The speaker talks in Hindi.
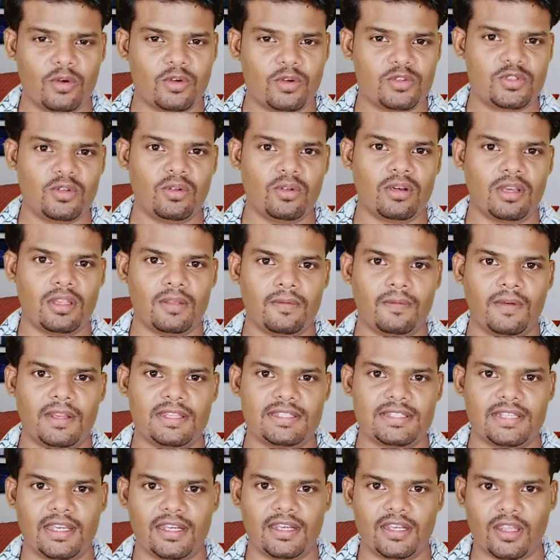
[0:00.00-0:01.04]
और जो
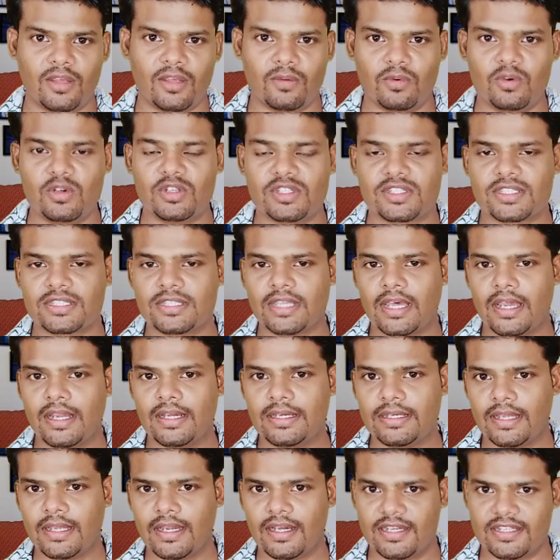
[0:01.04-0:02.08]
रिफ्रेश रेट है वो
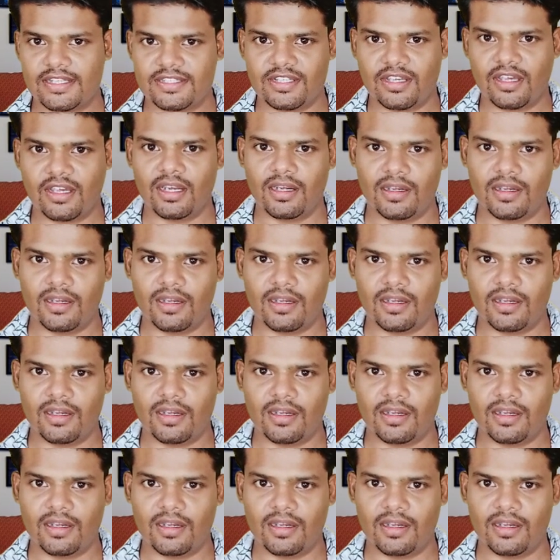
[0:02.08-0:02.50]
साठ हटज का